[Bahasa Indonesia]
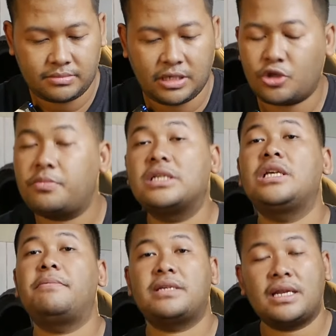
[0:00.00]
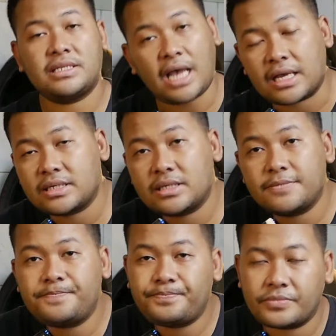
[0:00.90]
itu masih bisa dicas
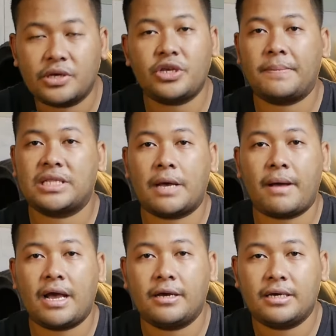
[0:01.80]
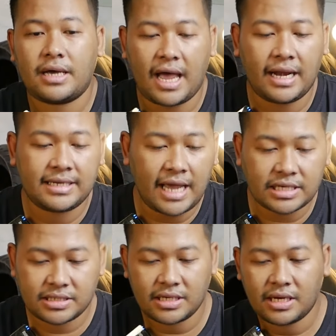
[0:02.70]
jadi yang pertama
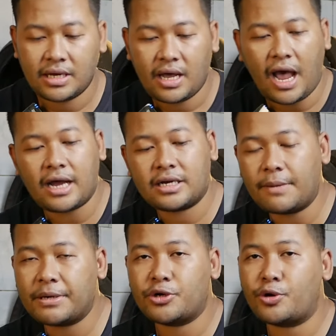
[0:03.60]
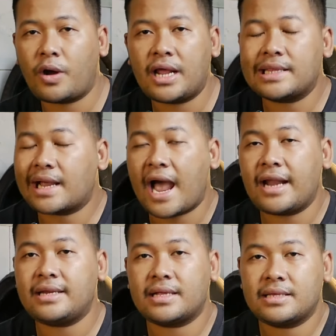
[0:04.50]
alias ada penurunan
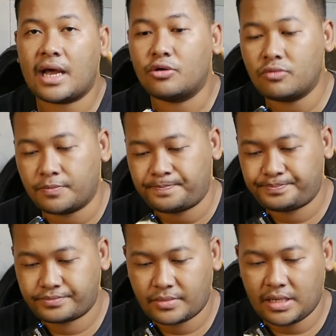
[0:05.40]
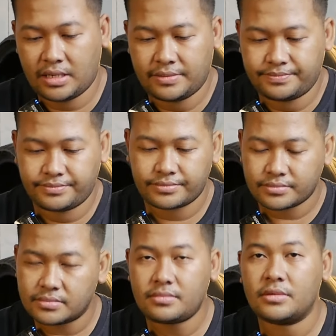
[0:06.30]
tegangan yang tidak umum
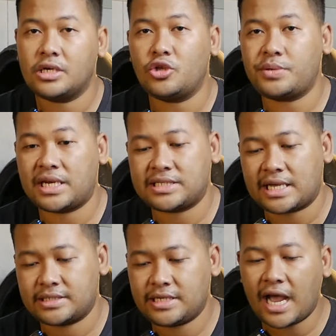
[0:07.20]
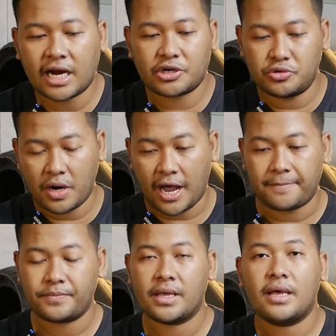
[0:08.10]
itu bisa dicas yang
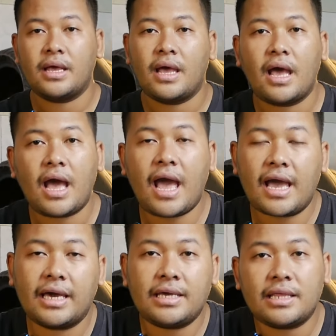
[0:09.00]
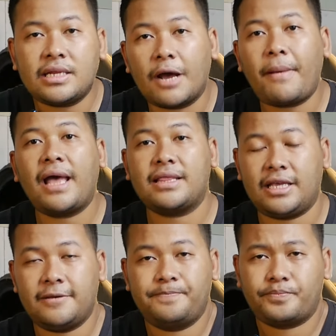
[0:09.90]
kedua akinya tidak
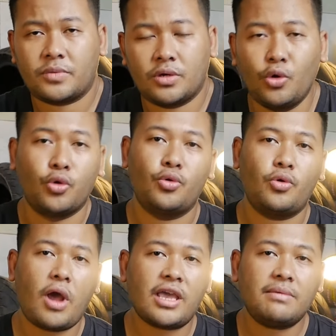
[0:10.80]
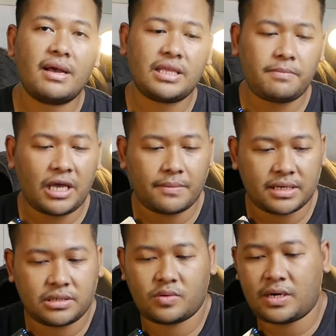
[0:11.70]
mati loh aki mati piye
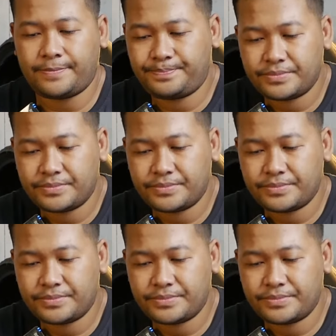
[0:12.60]
mas gitu kan